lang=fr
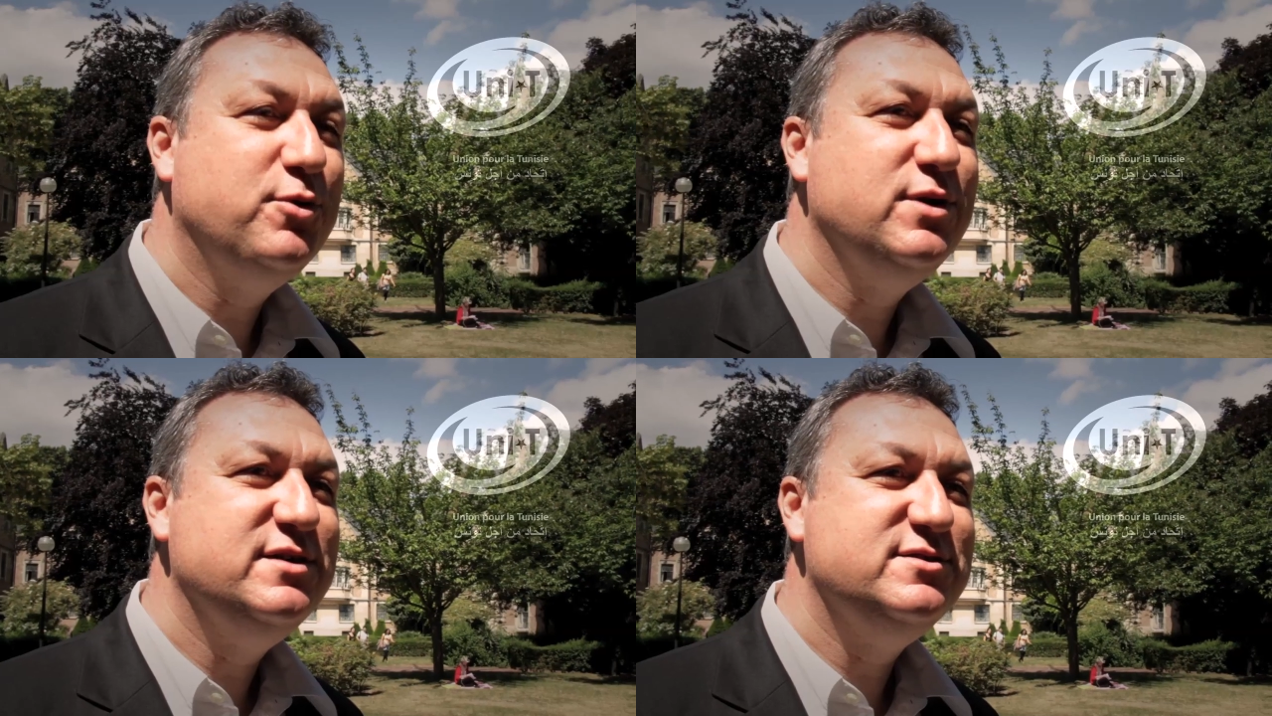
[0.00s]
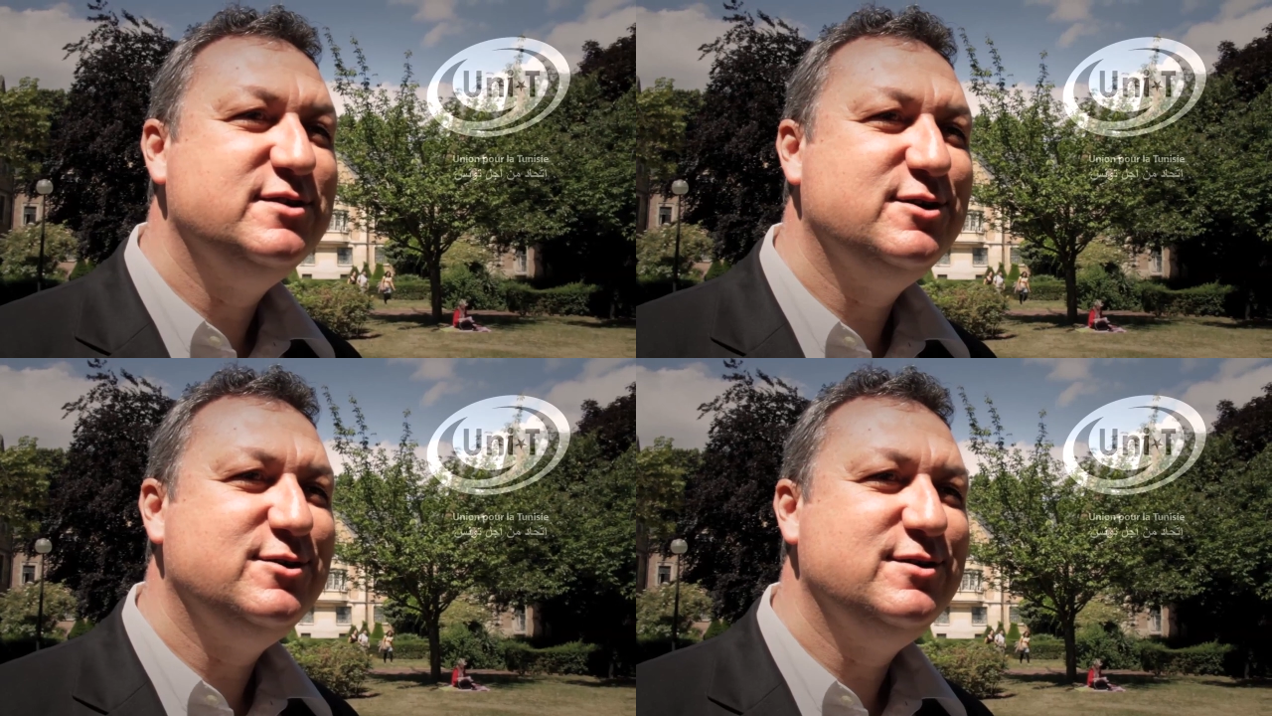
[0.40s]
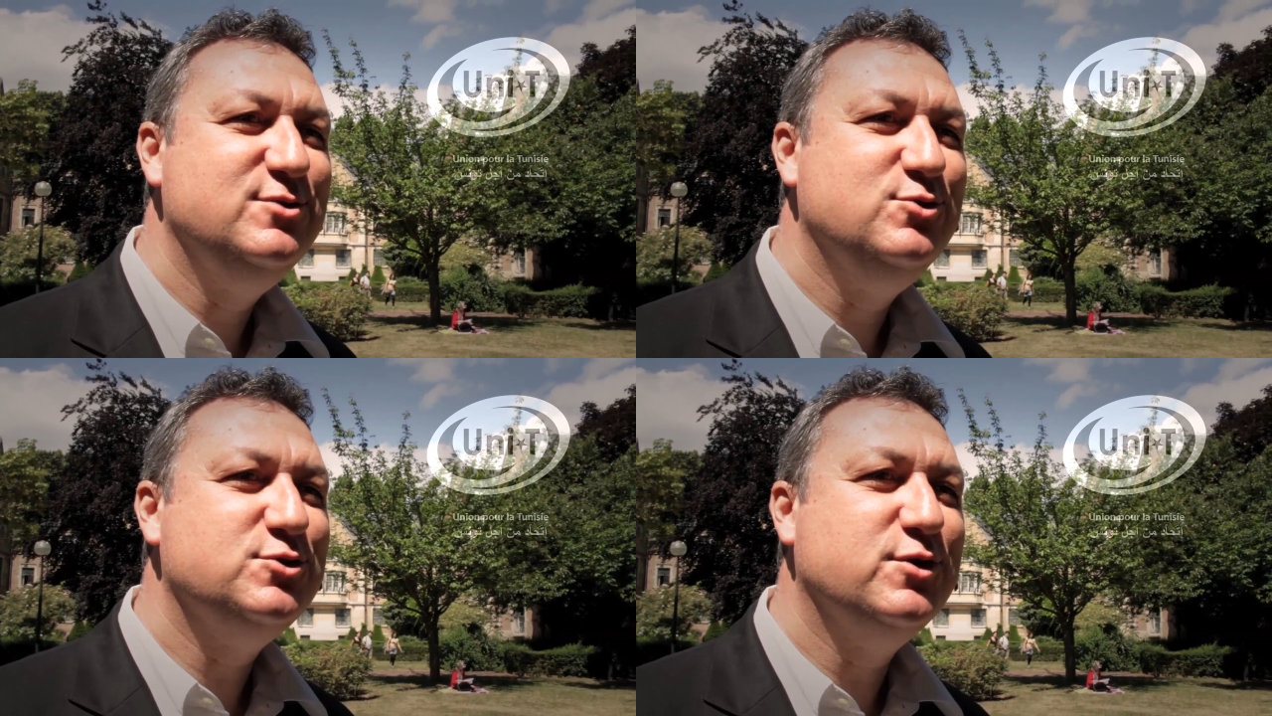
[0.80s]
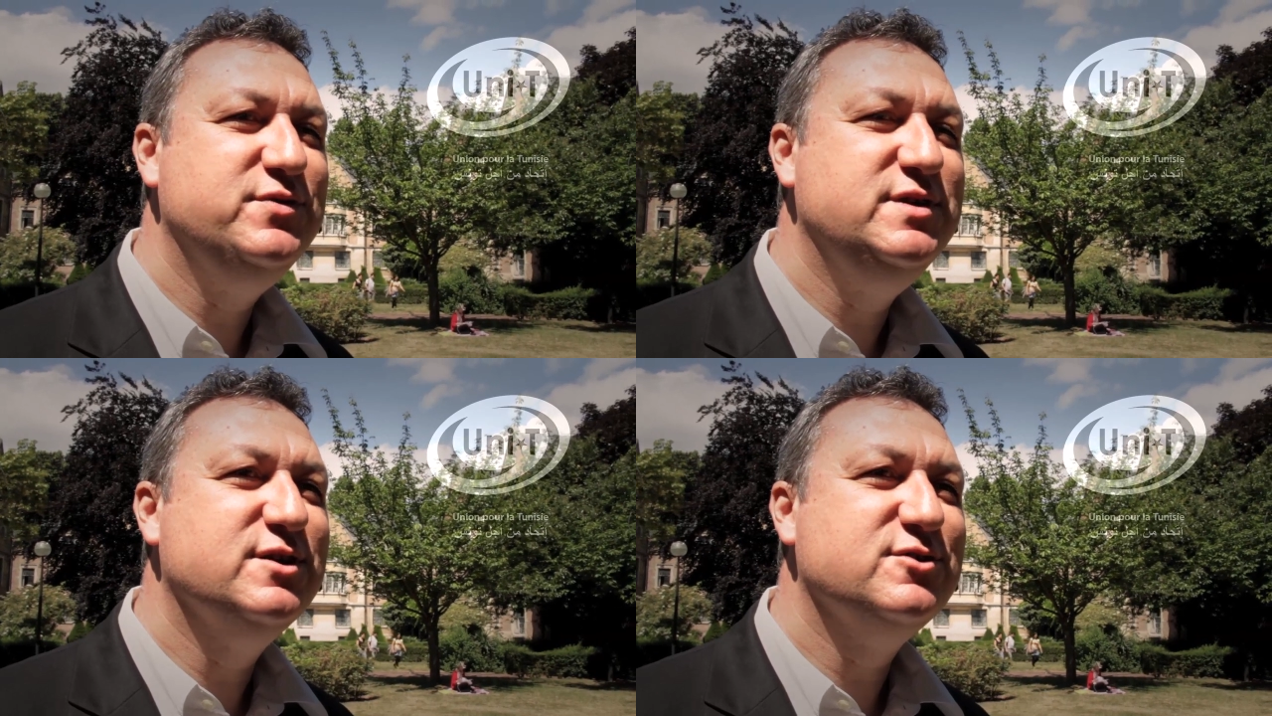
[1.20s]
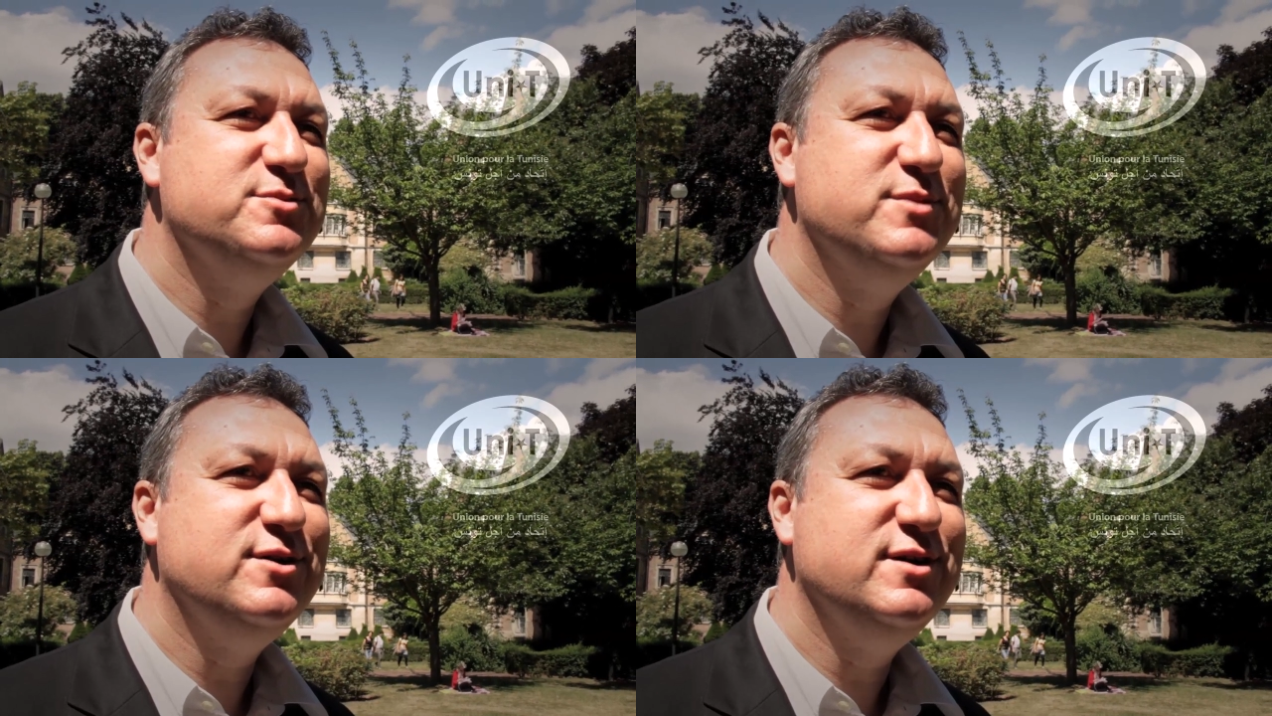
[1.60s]
pour l'instant, notre
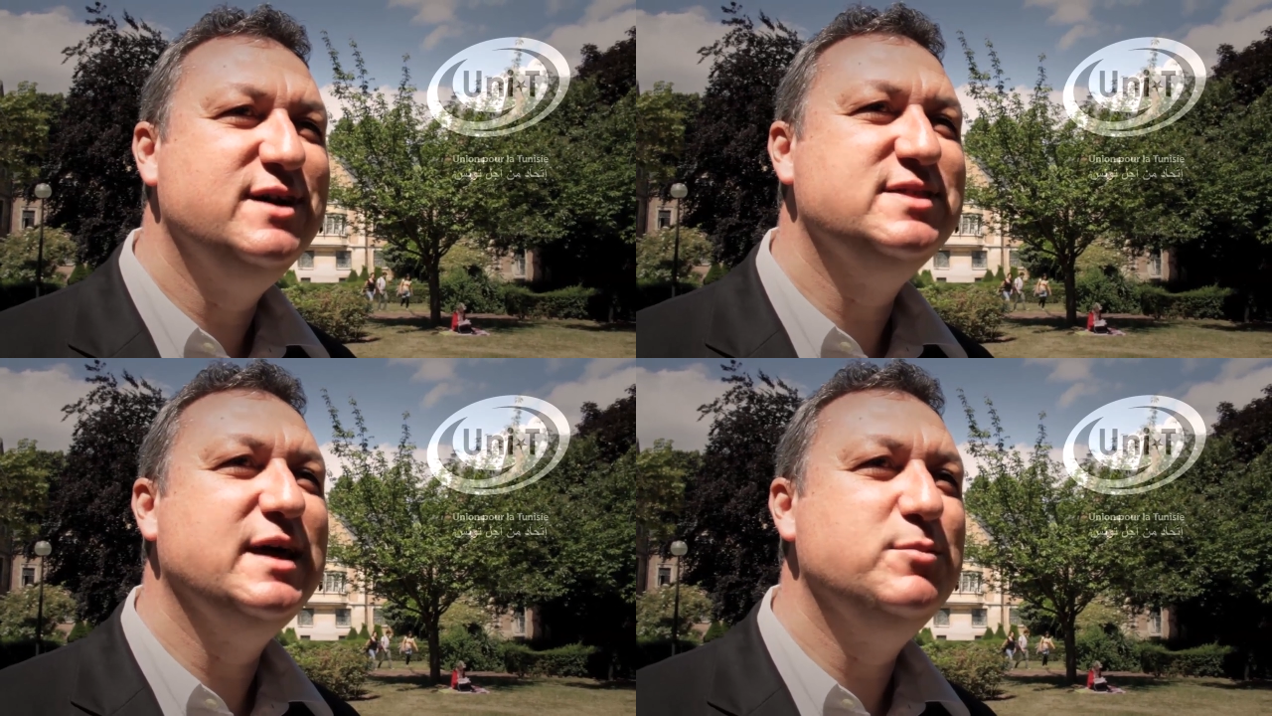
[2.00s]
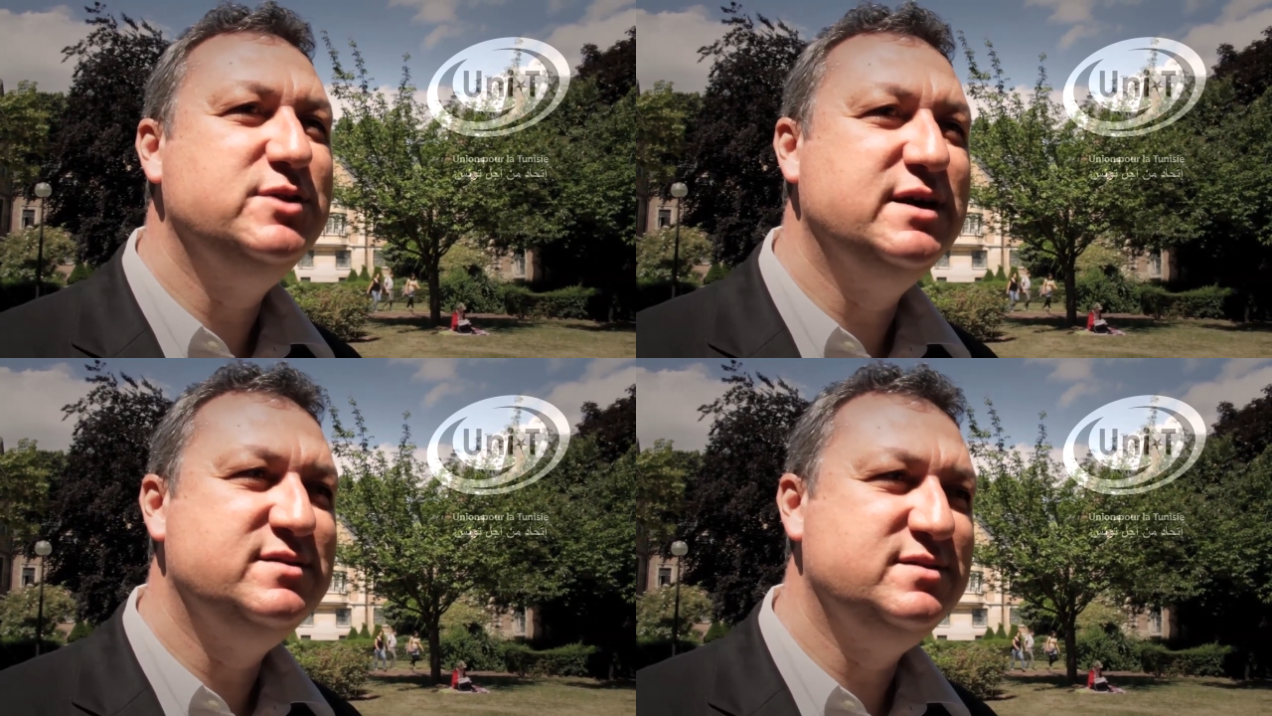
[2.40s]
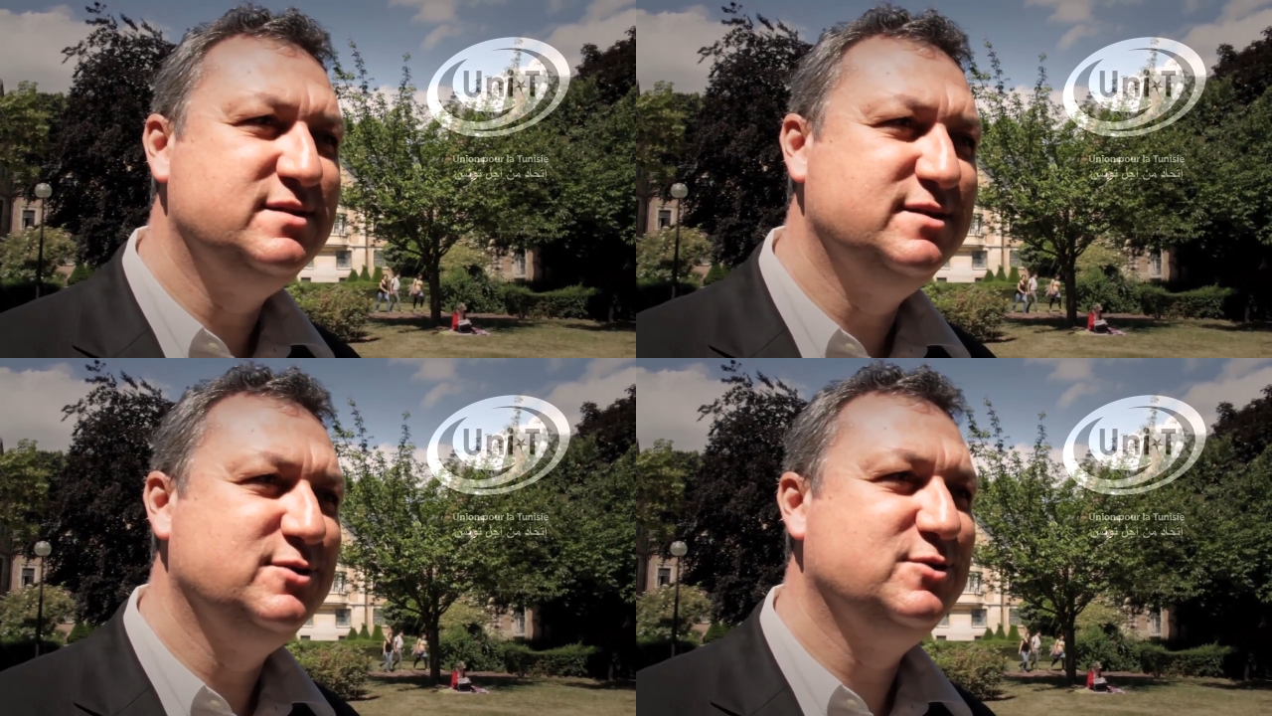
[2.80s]
financement est très modeste.